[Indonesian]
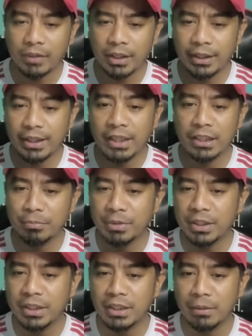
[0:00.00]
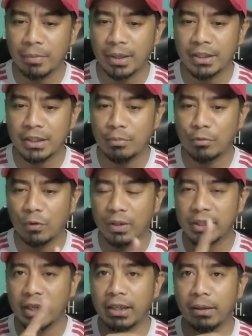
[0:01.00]
Tidak semestinya Brazil
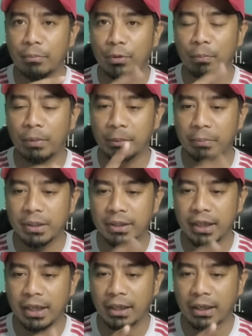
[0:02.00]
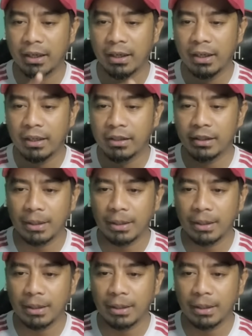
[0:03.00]
menguasai 64%.